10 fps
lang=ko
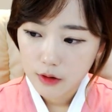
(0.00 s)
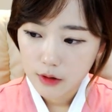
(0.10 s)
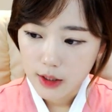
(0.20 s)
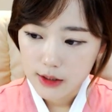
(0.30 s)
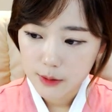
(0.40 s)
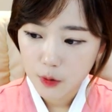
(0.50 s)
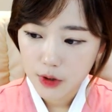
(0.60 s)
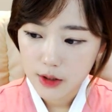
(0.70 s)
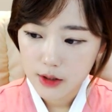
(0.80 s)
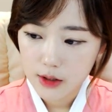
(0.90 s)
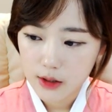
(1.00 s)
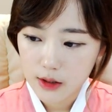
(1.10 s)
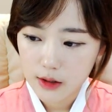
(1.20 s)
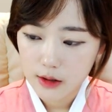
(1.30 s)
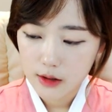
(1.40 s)
다시
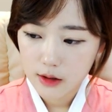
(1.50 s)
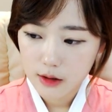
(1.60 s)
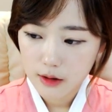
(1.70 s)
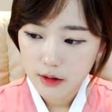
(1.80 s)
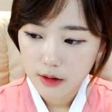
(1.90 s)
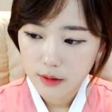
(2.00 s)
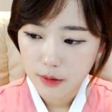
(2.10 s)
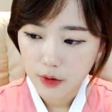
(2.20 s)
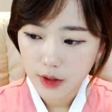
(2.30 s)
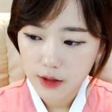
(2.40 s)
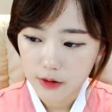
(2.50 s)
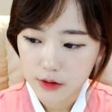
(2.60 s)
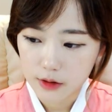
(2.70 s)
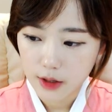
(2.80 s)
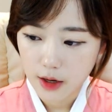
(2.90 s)
보기를 몇 개를 더
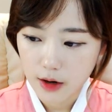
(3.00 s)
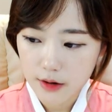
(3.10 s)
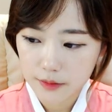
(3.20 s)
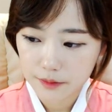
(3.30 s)
넣을게요.